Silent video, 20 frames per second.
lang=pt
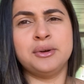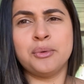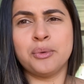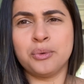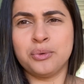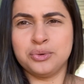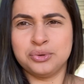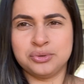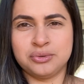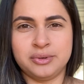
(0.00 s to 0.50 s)
um
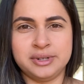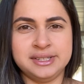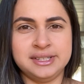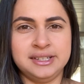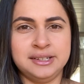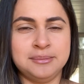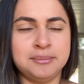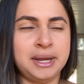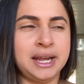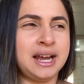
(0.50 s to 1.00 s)

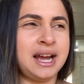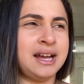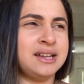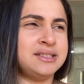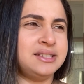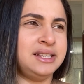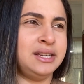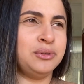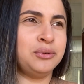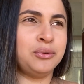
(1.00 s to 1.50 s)
cuscuzinho bem
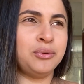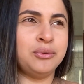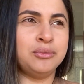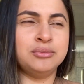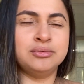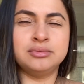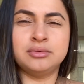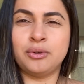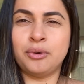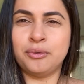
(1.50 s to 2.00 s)
caseiro
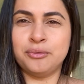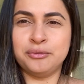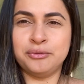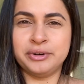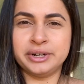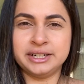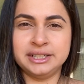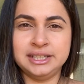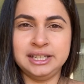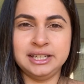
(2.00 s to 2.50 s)
com, com
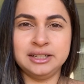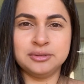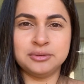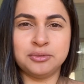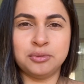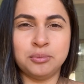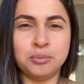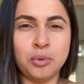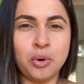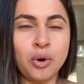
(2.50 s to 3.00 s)
franguinho,
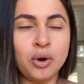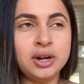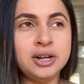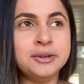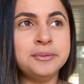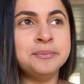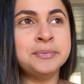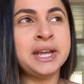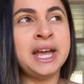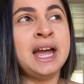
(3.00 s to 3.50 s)
com
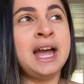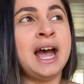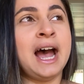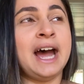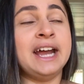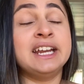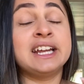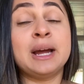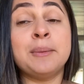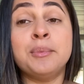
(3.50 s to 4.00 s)
molho.
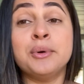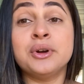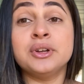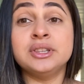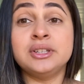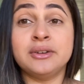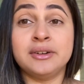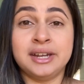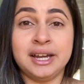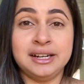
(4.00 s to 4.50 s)
Aí daqui a pouco eu
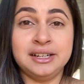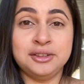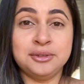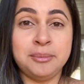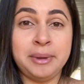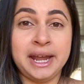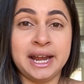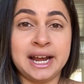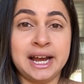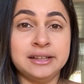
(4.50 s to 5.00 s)
tenho que ir ali no
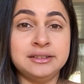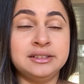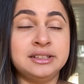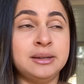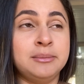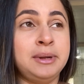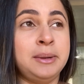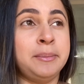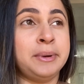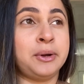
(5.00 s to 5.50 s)
mercado
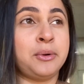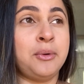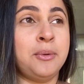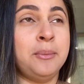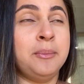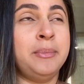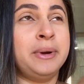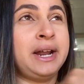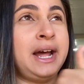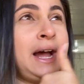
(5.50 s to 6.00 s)
também pra
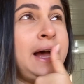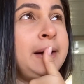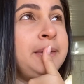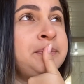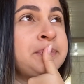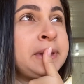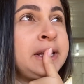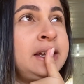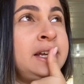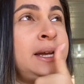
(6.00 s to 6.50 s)
comprar
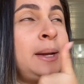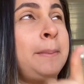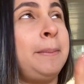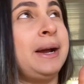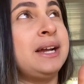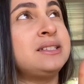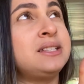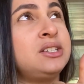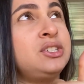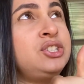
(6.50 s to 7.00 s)

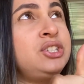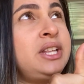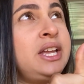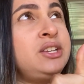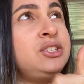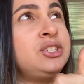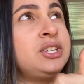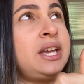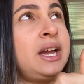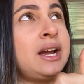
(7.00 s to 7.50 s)
pasta de
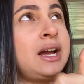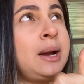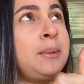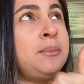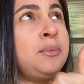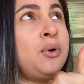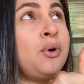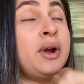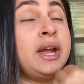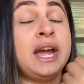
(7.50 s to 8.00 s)
dente que
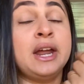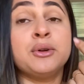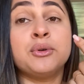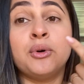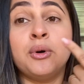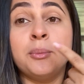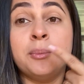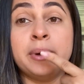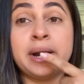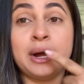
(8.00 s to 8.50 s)
acabou, quero
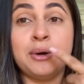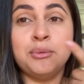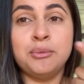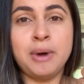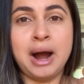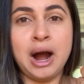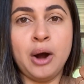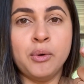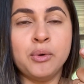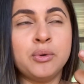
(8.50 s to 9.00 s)
comprar um
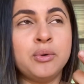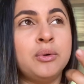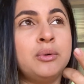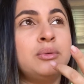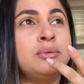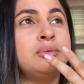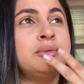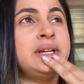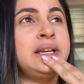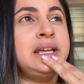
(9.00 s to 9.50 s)

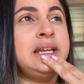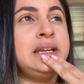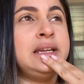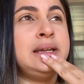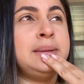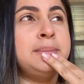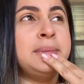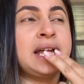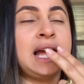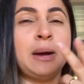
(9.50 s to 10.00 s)
álcool
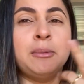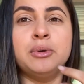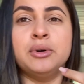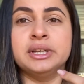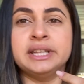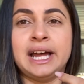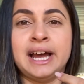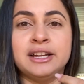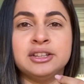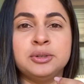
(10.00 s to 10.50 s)
e
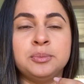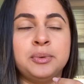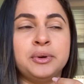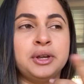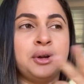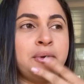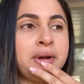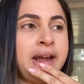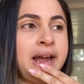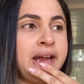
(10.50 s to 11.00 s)
bicarbonato,
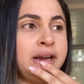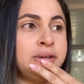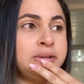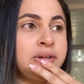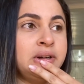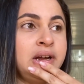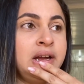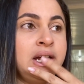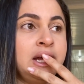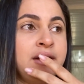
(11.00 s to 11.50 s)
porque eu
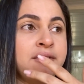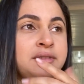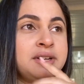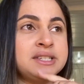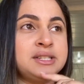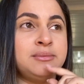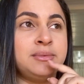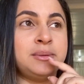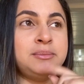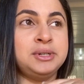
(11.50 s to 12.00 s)
quero
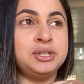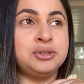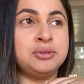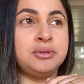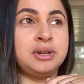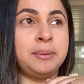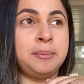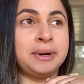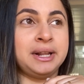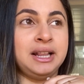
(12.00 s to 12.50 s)
fazer uma
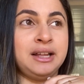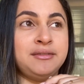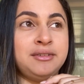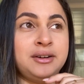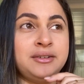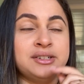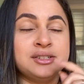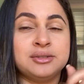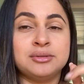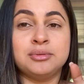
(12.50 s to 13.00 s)
mistura para lavar
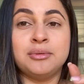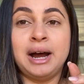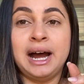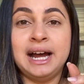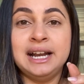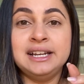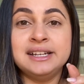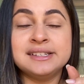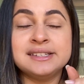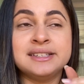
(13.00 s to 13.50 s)
umas
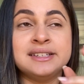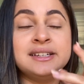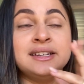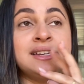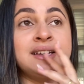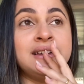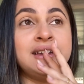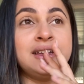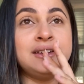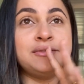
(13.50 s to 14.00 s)
toalhas.
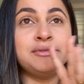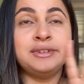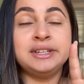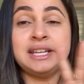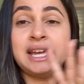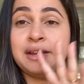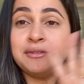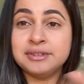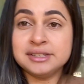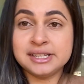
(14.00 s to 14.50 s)
Enfim,
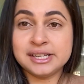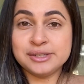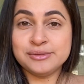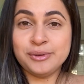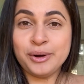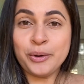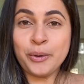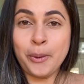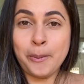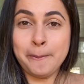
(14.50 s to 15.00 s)
aí vocês
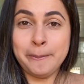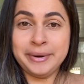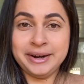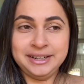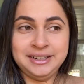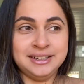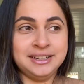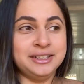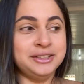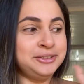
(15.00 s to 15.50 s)
vão
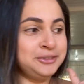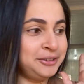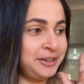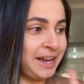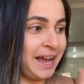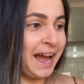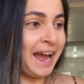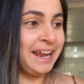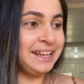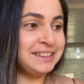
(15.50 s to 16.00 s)
acompanhando
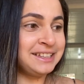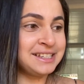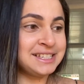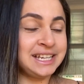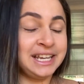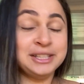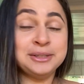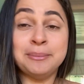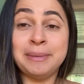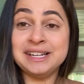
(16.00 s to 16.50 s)
aí, tá
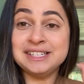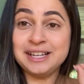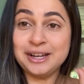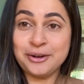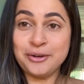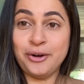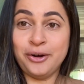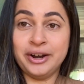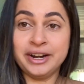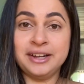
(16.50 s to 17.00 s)
certo? Mas
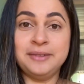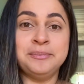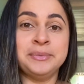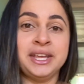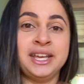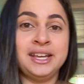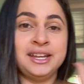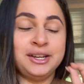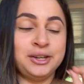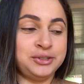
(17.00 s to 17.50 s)
agora
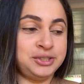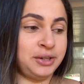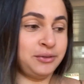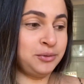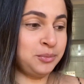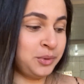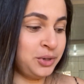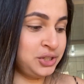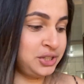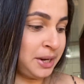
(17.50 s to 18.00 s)
eu já
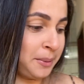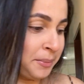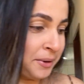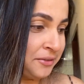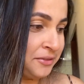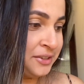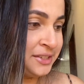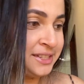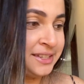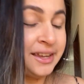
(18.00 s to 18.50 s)
vou mostrar pra
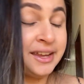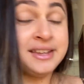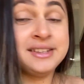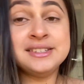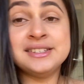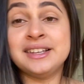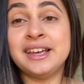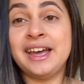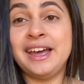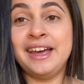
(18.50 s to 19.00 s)

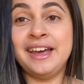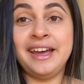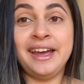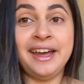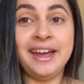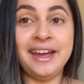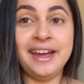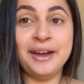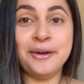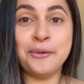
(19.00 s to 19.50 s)
vocês
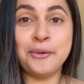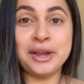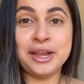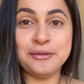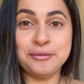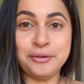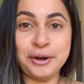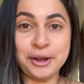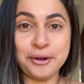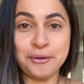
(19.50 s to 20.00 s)
é, o que
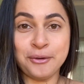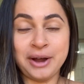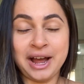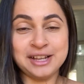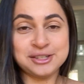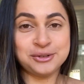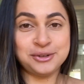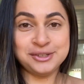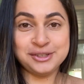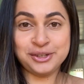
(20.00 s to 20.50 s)
foi que eu,
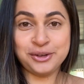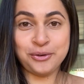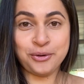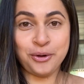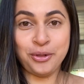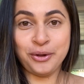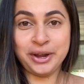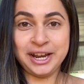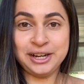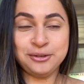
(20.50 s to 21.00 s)
as coisas que eu
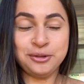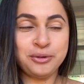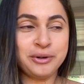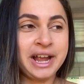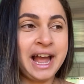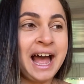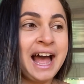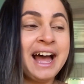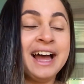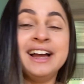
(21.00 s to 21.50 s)
coloquei no
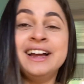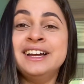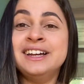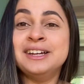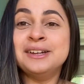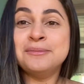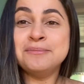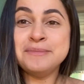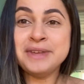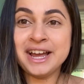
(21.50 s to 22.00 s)
lugar,
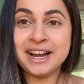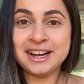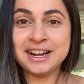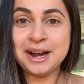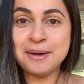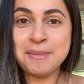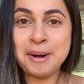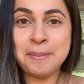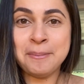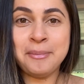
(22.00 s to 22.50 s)
minha
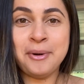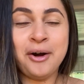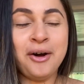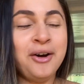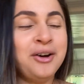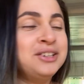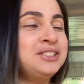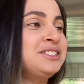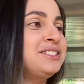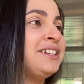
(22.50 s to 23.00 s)
cama
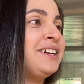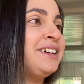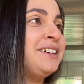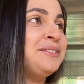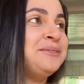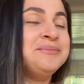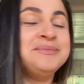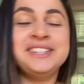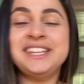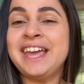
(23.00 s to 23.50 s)
posta.
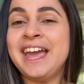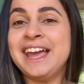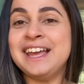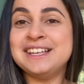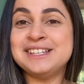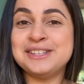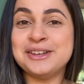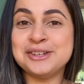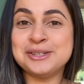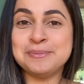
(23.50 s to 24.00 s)
E é
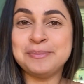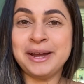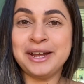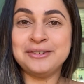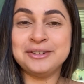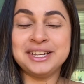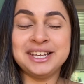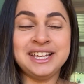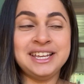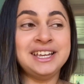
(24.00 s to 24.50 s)
isso, eu
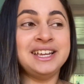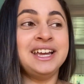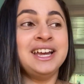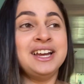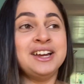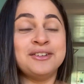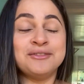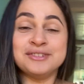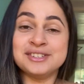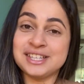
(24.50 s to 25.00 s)
espero que
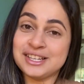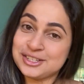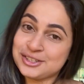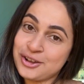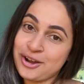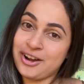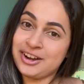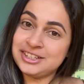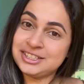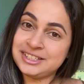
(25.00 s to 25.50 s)
vocês
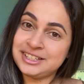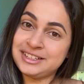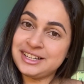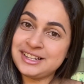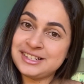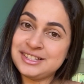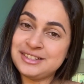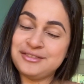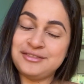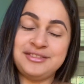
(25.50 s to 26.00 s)
gostem
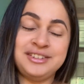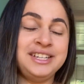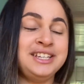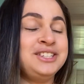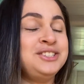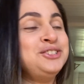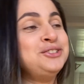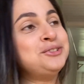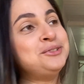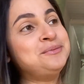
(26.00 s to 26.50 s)
desse
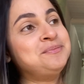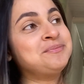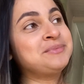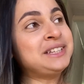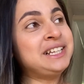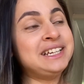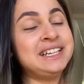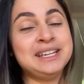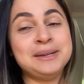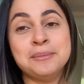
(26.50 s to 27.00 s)
vídeo
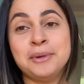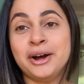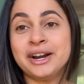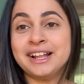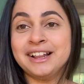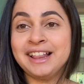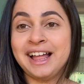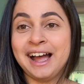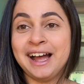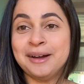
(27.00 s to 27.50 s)
e
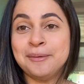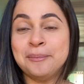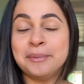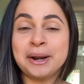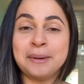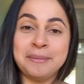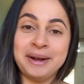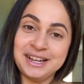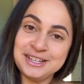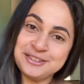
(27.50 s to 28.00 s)
bora lá
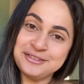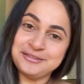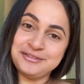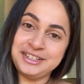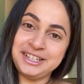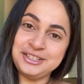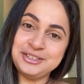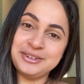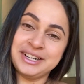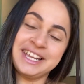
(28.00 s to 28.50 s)
pra mais um
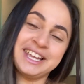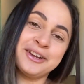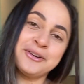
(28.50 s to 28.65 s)
vídeo aqui